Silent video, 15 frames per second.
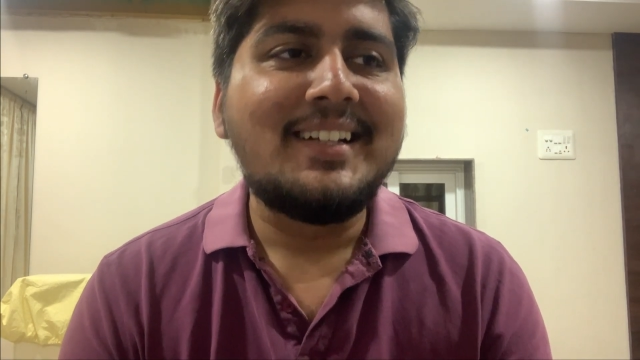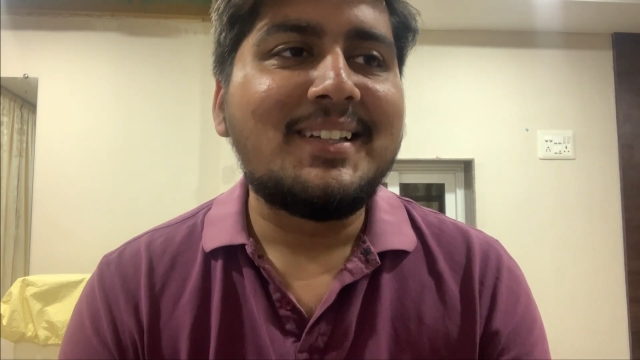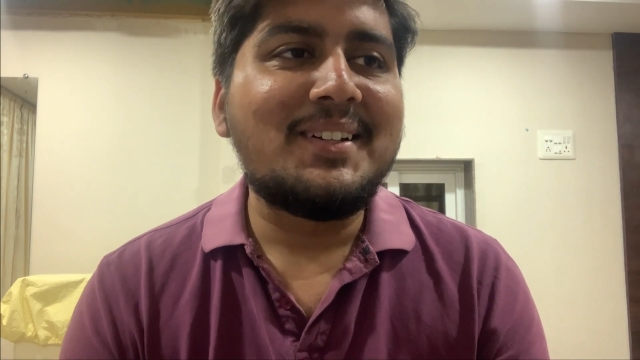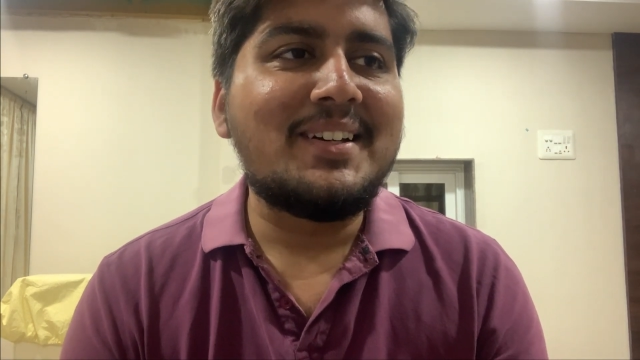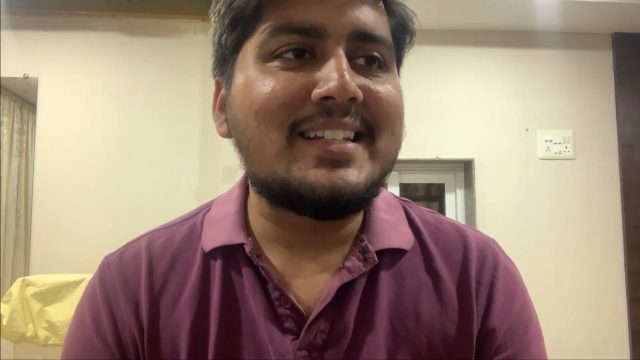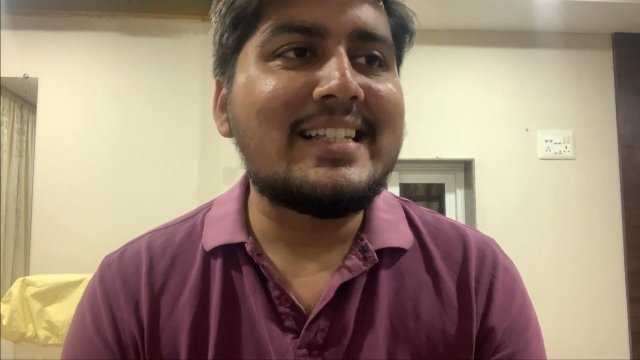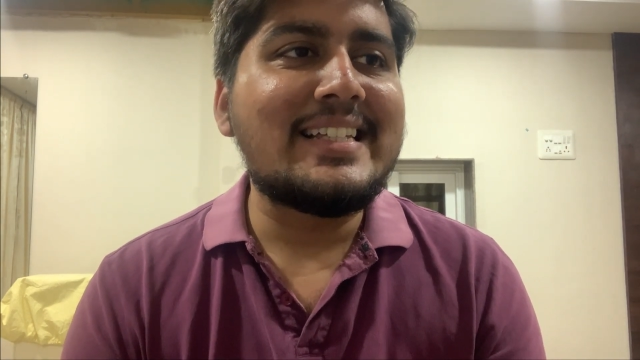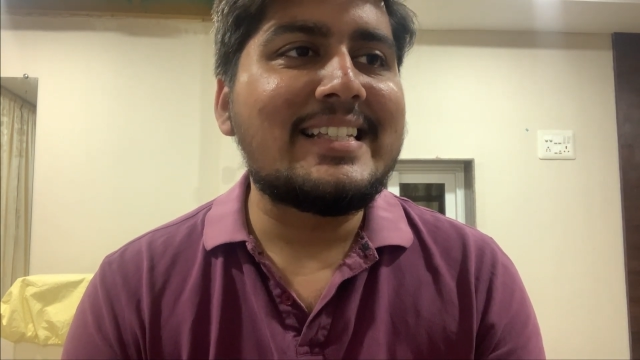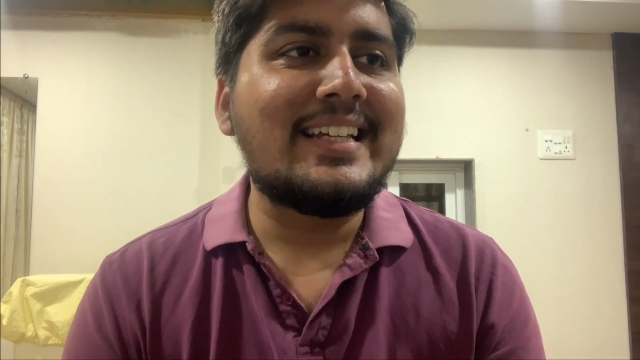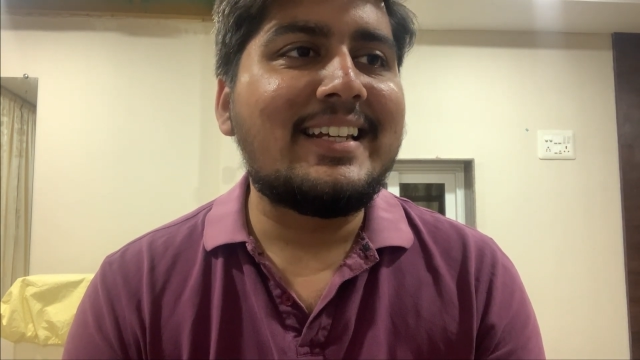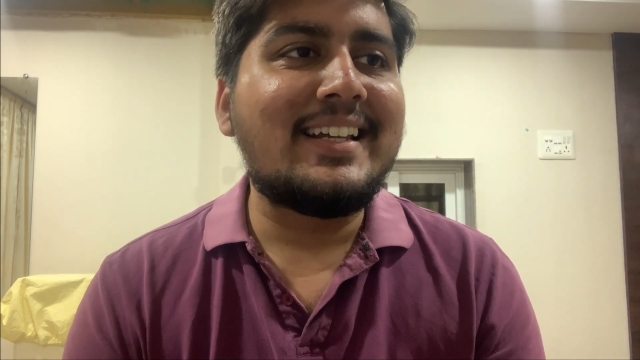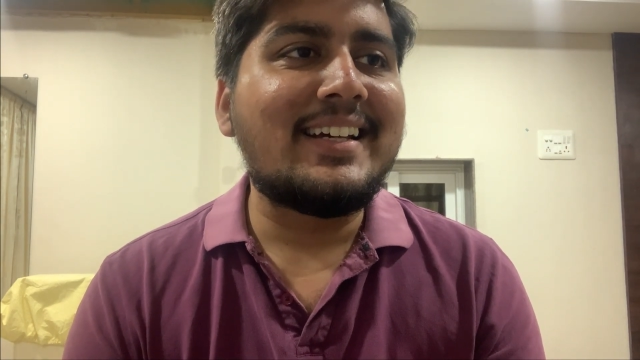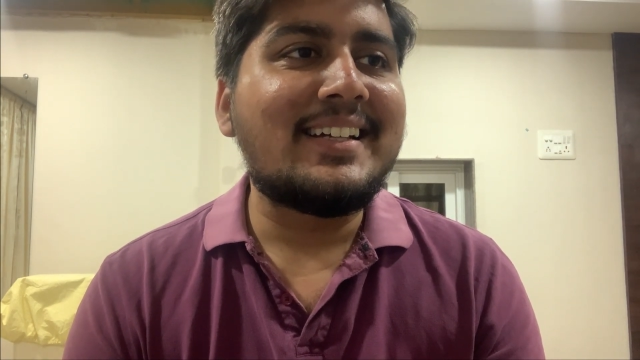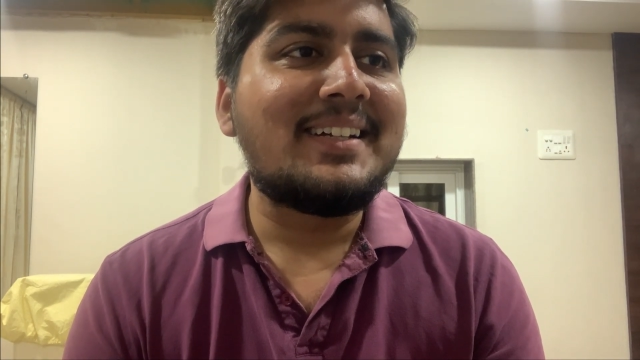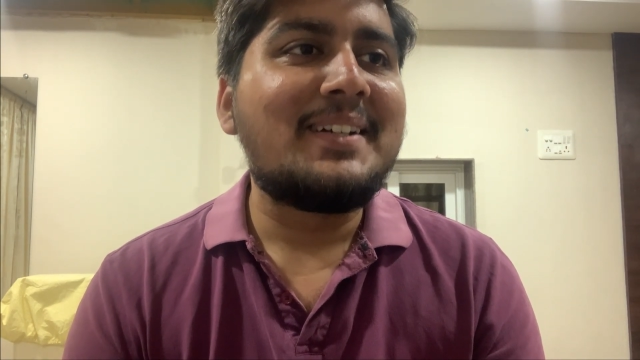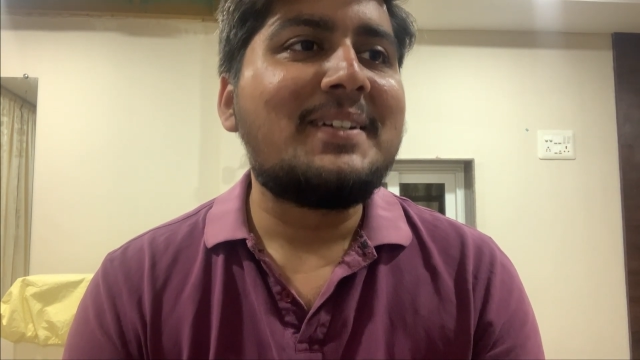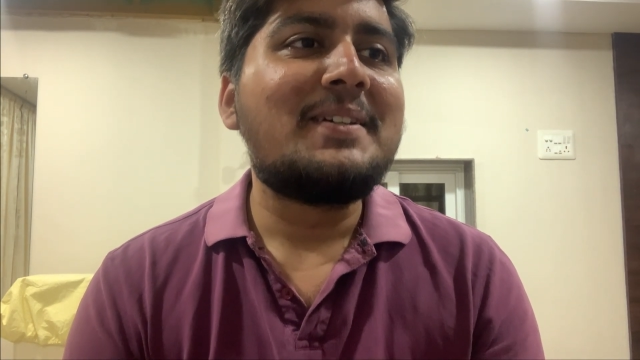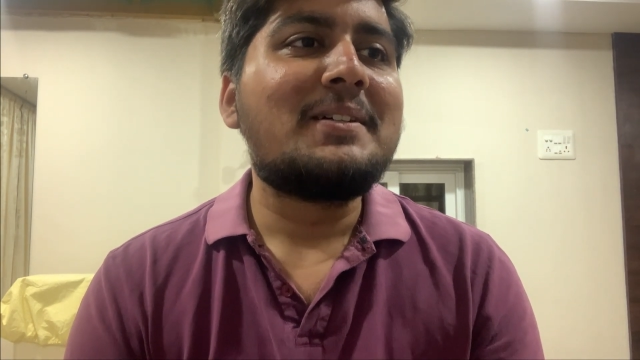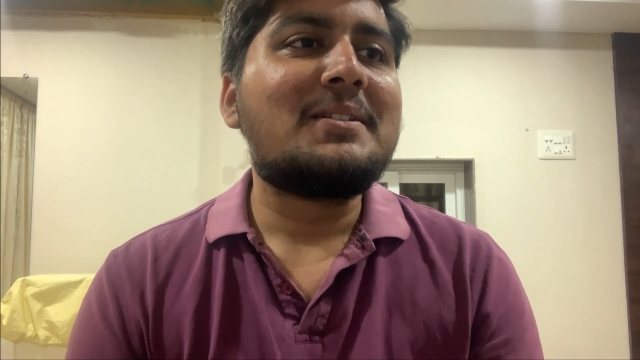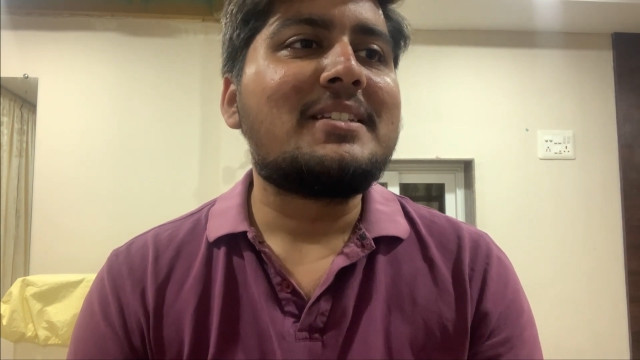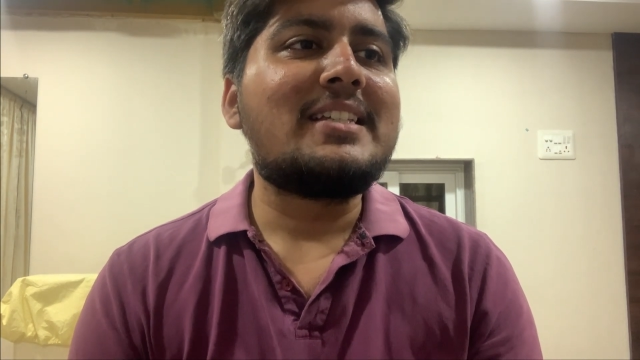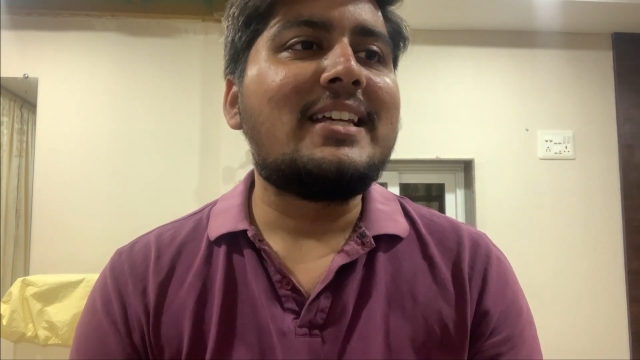तो ऐसा सीन है
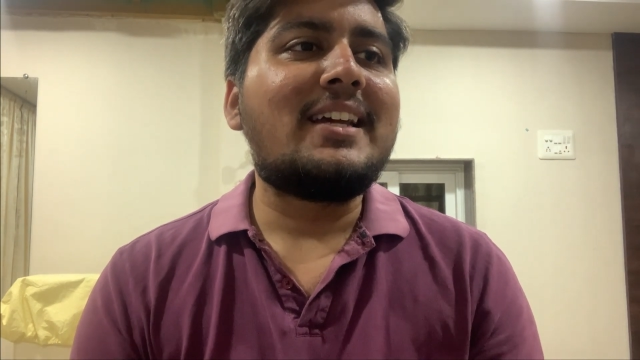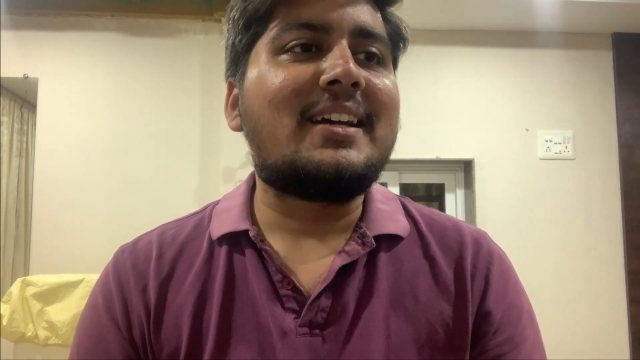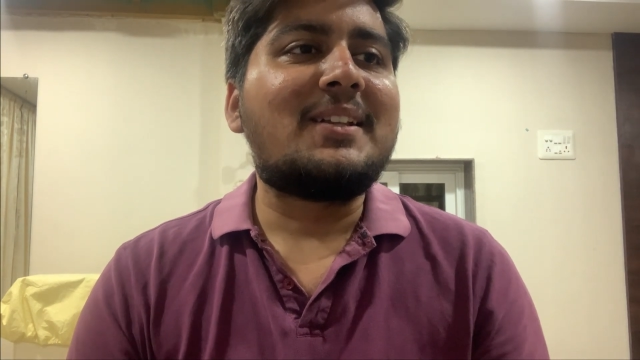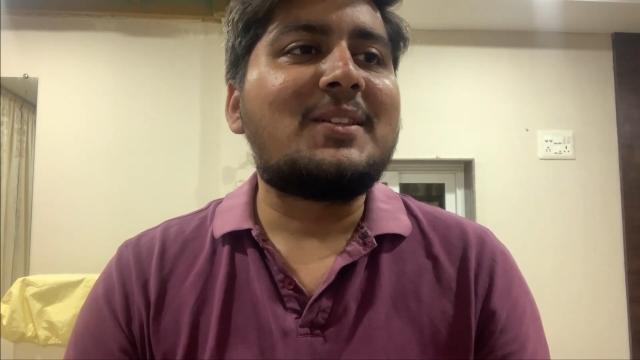ठीक है